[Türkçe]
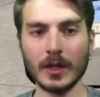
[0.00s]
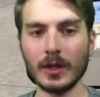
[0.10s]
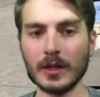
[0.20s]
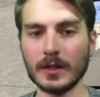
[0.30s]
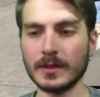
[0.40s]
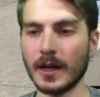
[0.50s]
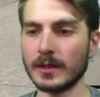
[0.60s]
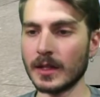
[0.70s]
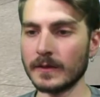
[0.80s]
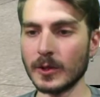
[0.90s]
E, sağ
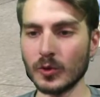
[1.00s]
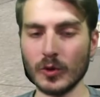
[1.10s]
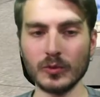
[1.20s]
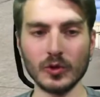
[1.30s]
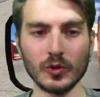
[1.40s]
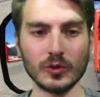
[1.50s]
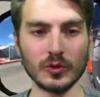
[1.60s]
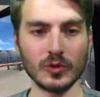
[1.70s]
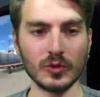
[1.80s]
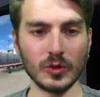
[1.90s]
tarafta görmüş olduğunuz